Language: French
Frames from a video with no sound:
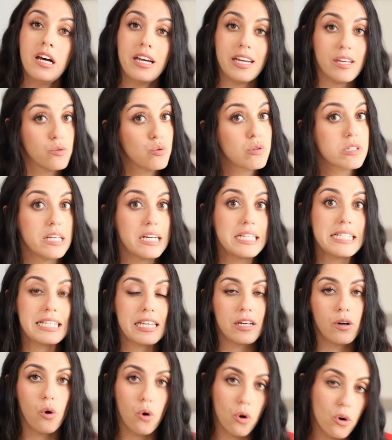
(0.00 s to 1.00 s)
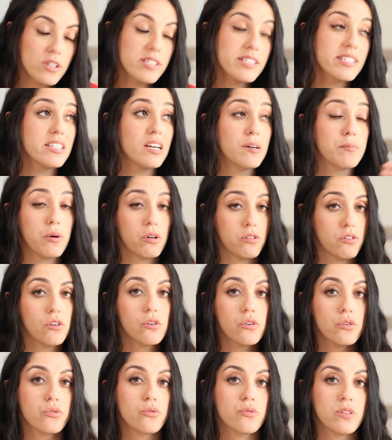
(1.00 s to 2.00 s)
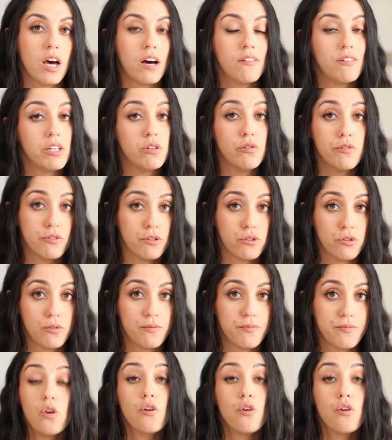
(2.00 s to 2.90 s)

Et tout ça, c'est aussi important que son travail de photo.